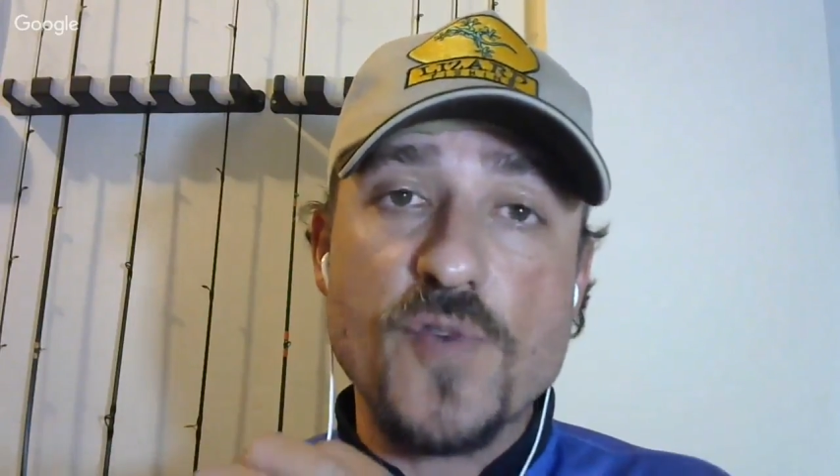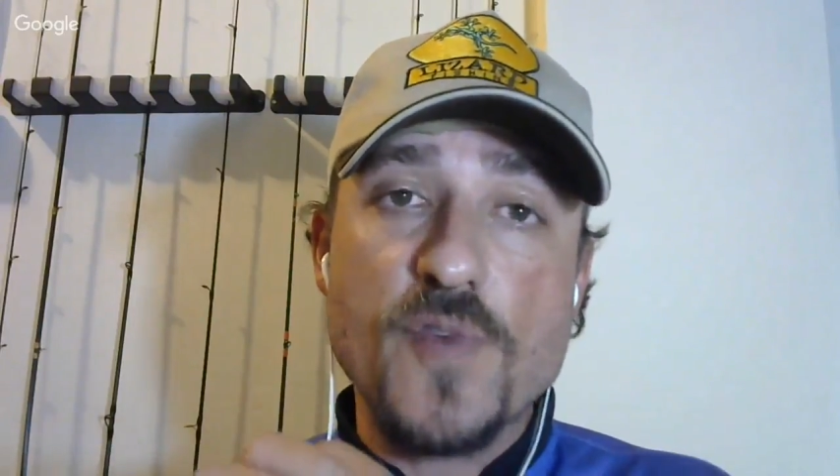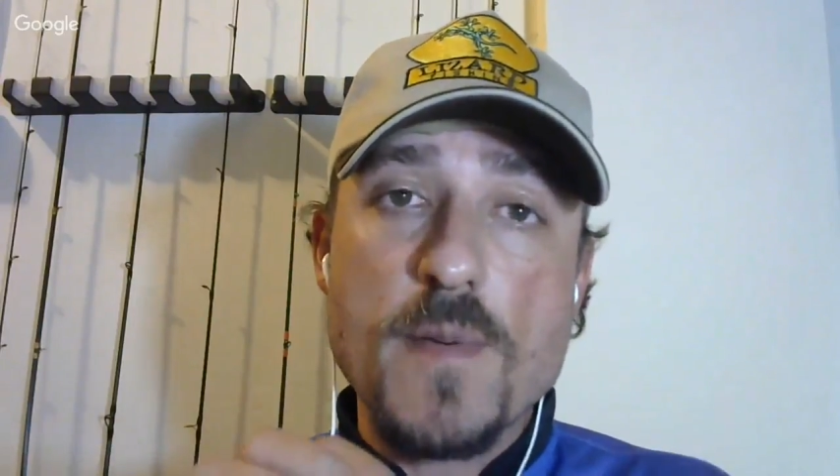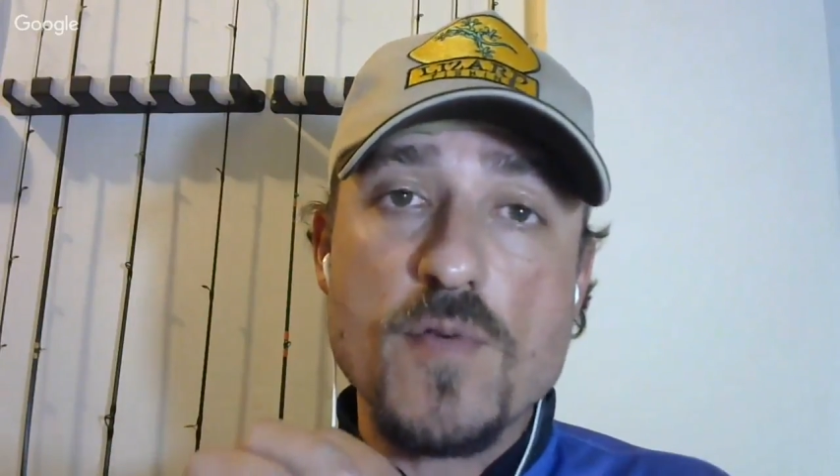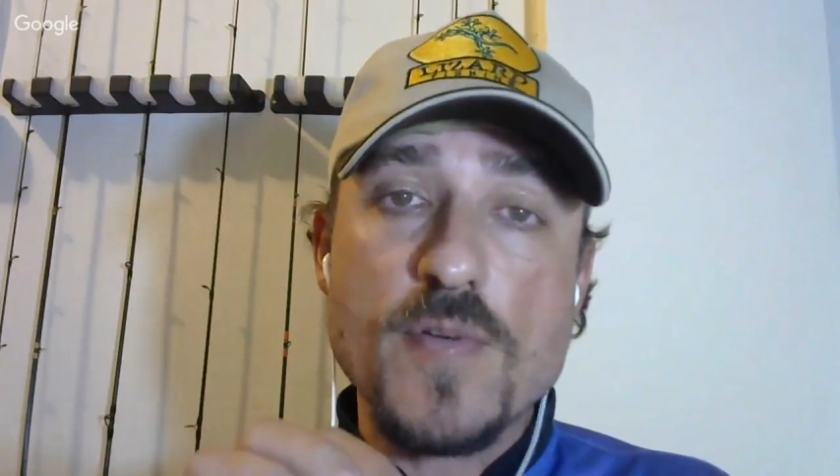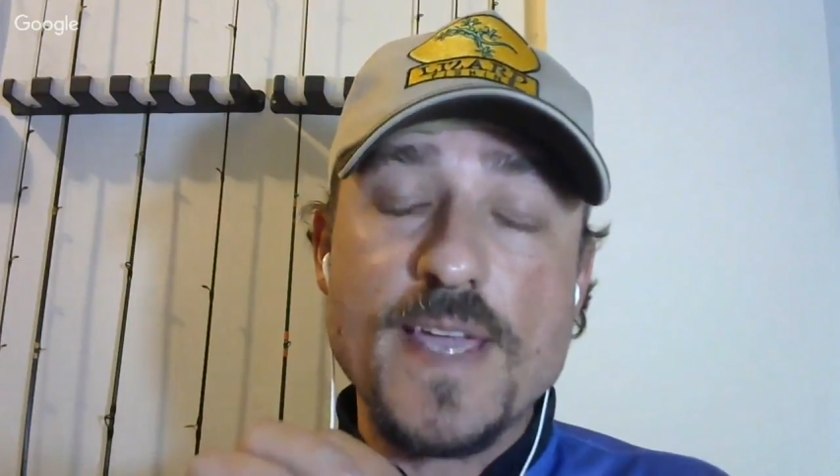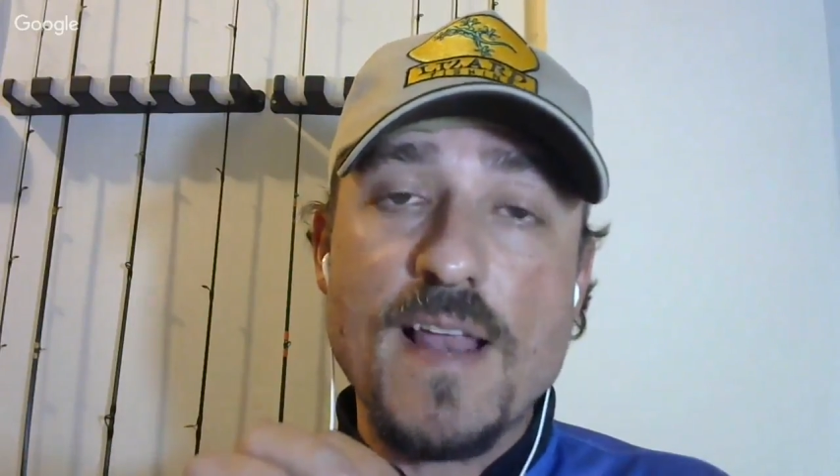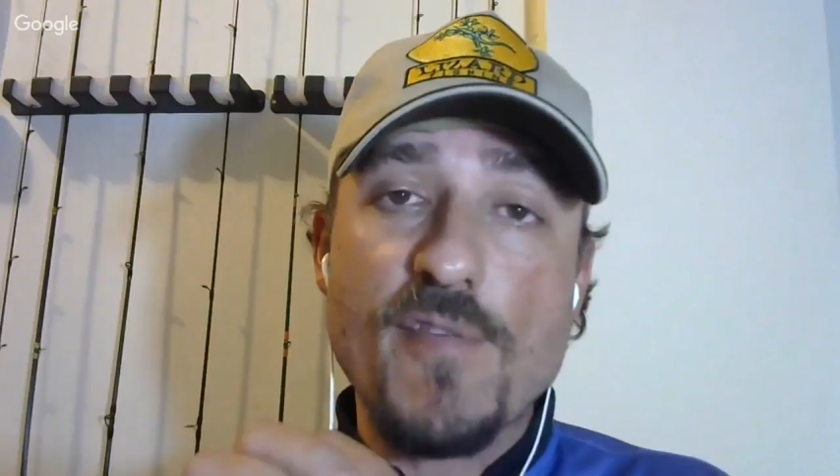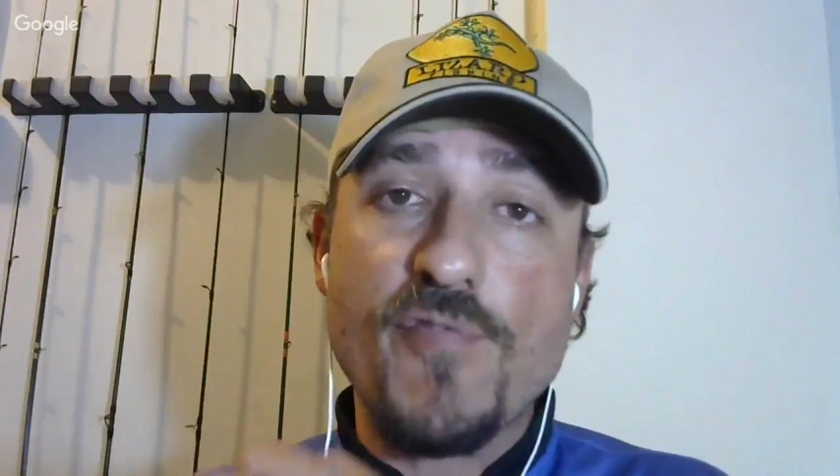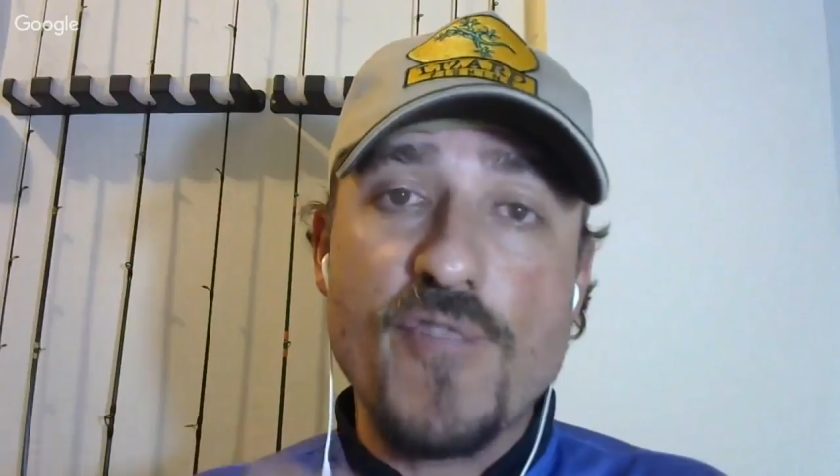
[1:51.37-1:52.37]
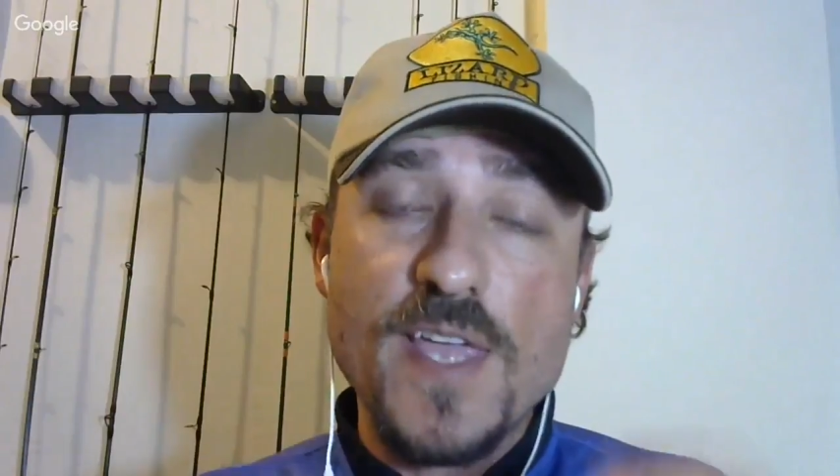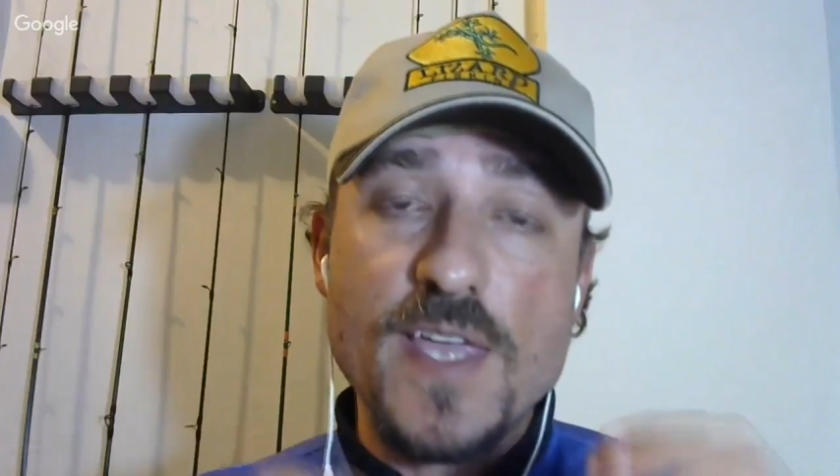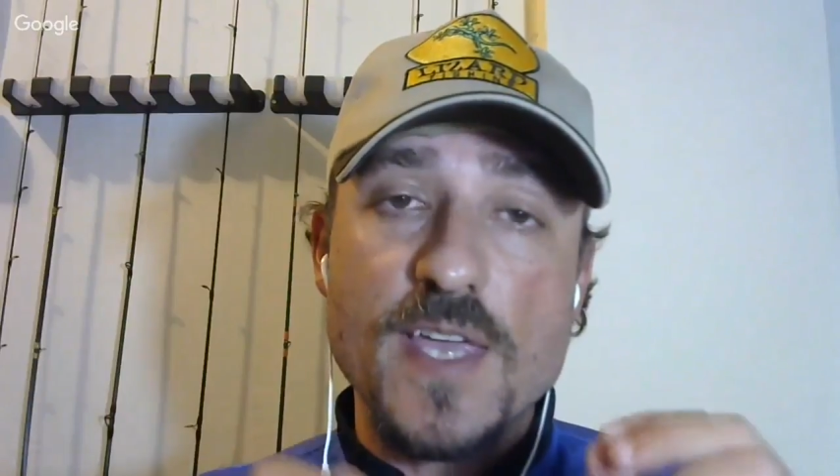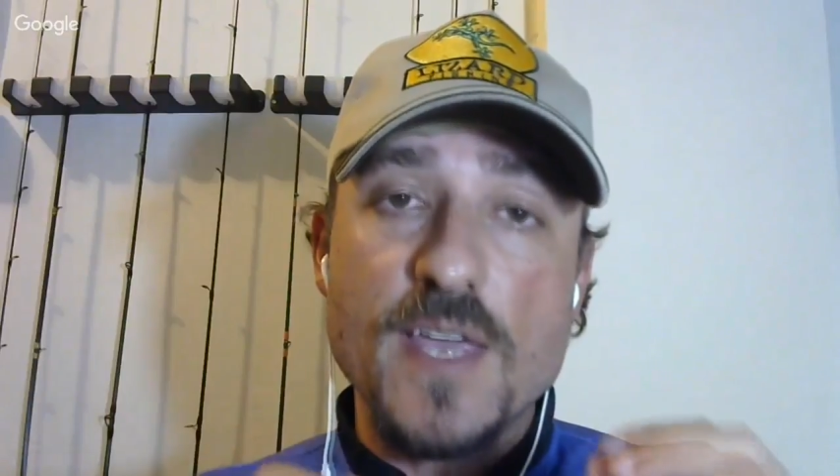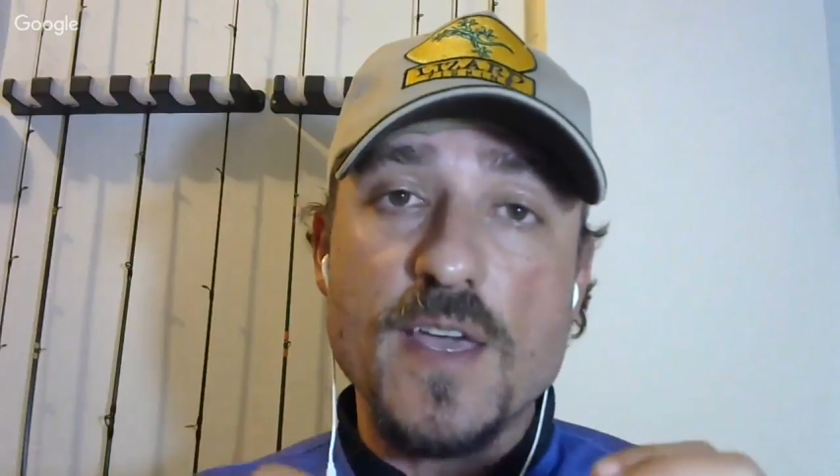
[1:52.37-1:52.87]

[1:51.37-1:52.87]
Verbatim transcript: forma com que ela fique